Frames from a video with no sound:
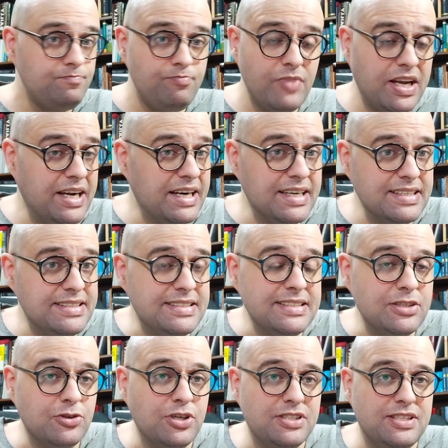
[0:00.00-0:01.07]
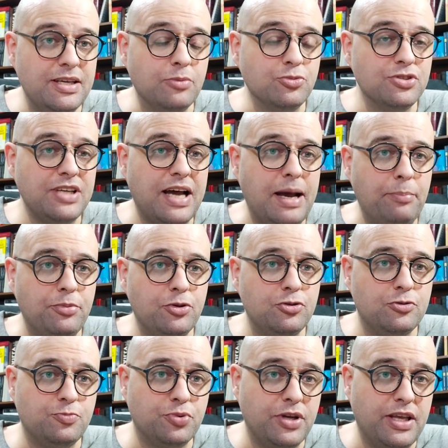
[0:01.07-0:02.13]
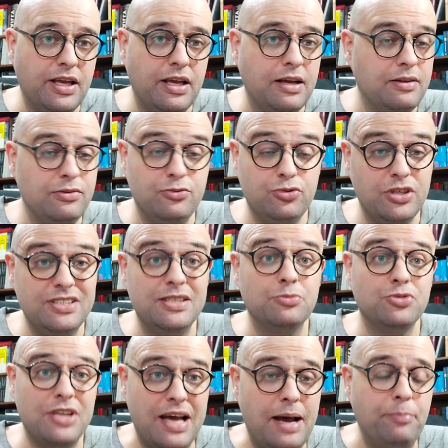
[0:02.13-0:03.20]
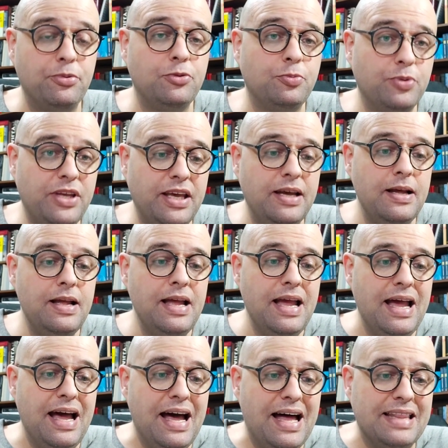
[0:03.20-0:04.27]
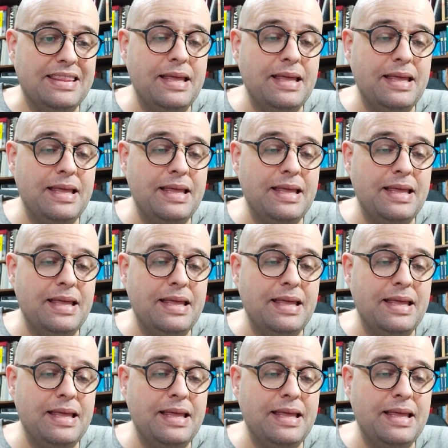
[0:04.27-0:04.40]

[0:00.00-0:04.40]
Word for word: grandes e nós lemos rápidos, porque nós lemos rápido porque a